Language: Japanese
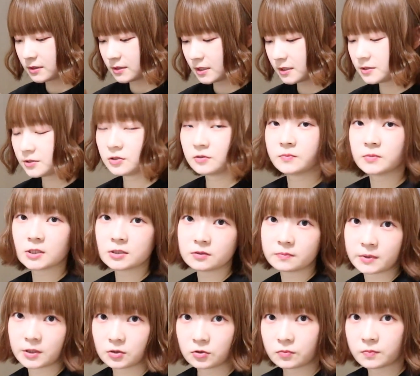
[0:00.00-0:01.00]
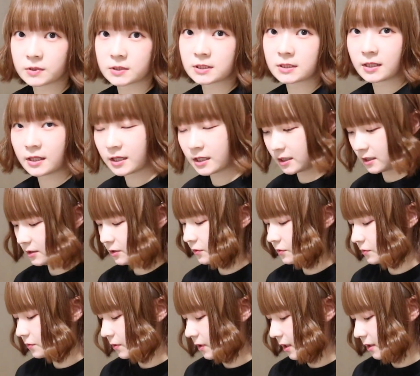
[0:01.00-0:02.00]
セシル・マクビーのお店で
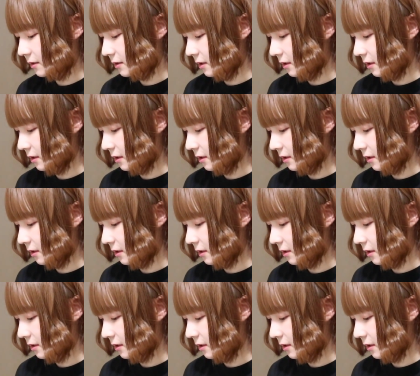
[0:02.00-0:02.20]
リュックを買っ